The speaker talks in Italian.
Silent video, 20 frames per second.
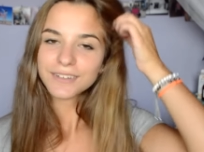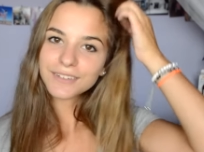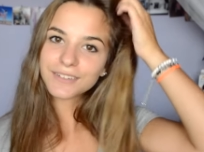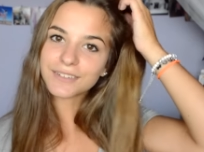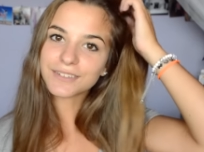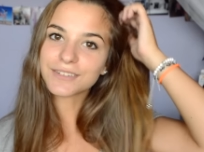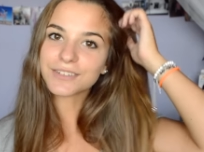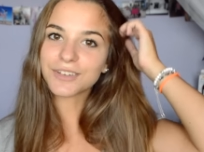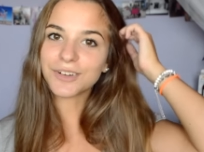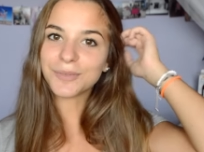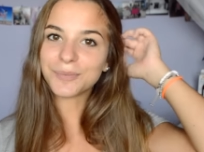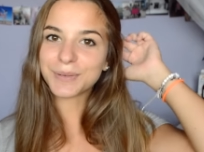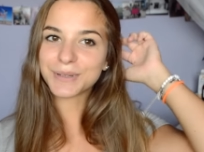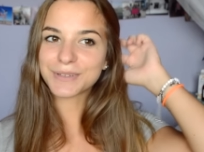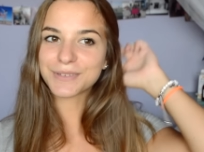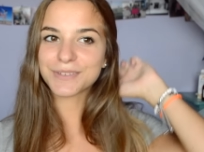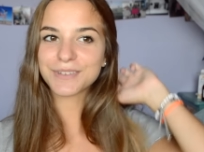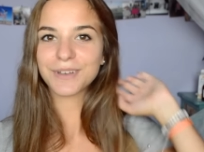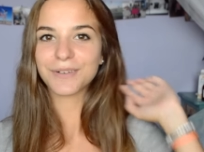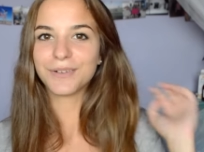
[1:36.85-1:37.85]
non lo so,
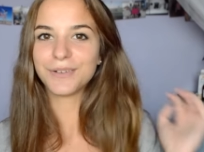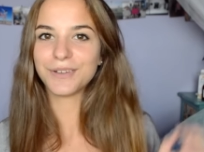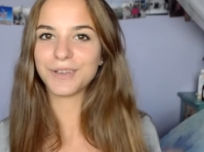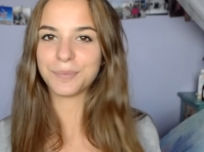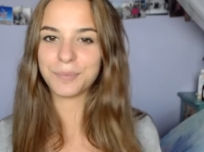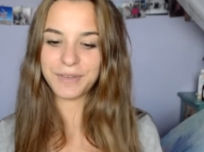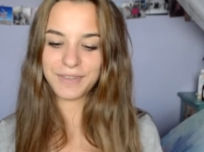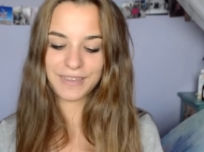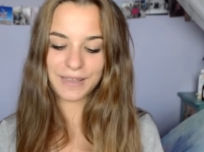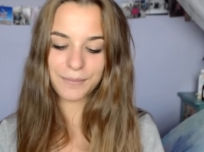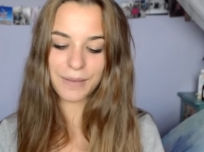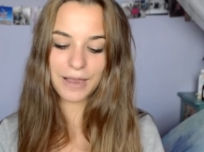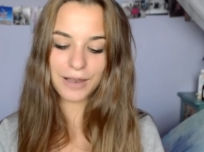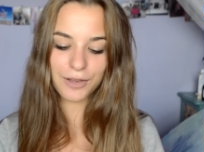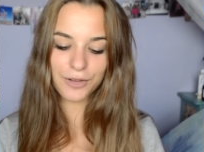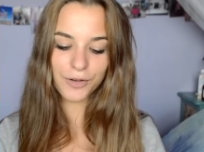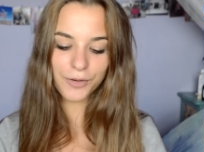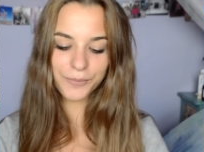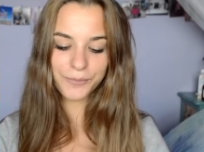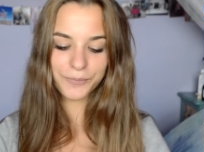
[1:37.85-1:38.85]
penso sia quello che mi stia
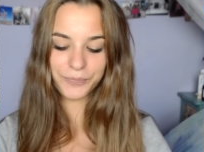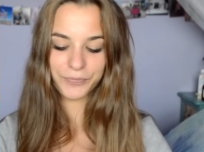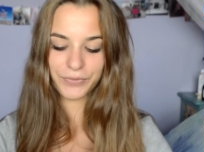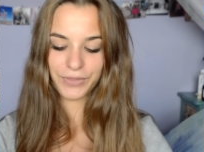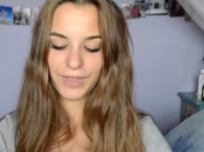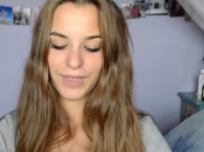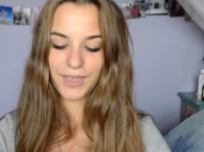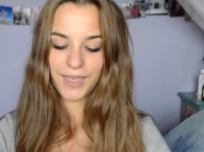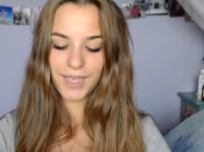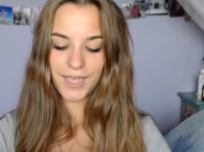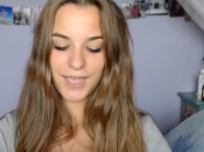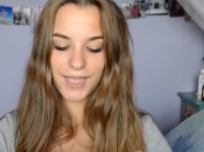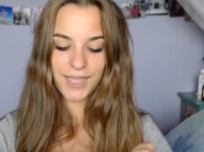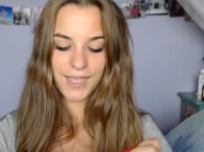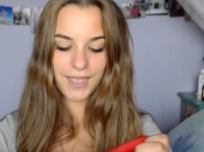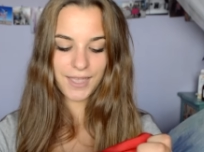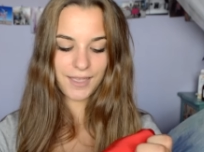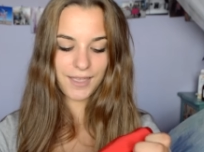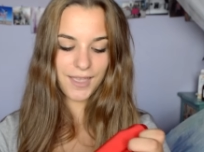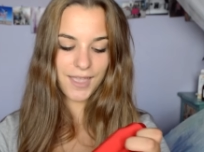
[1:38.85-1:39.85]
meglio
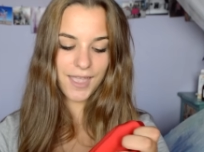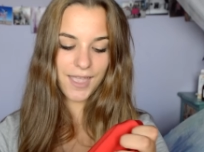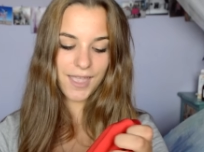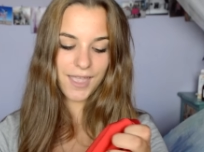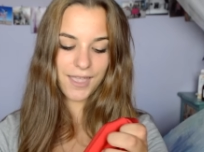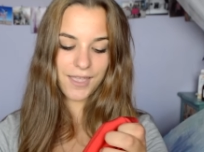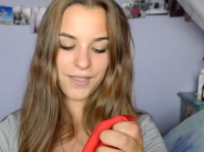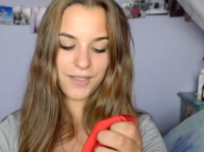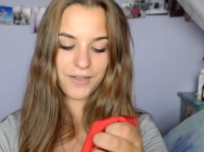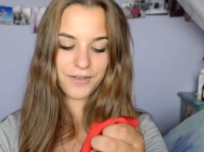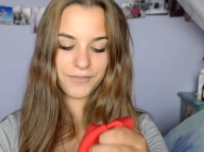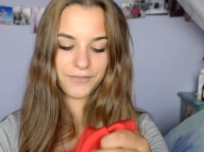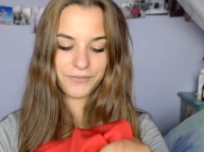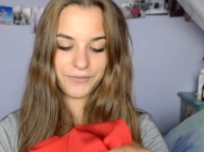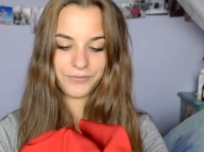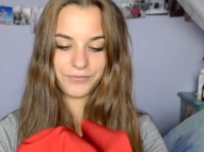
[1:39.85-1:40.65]
e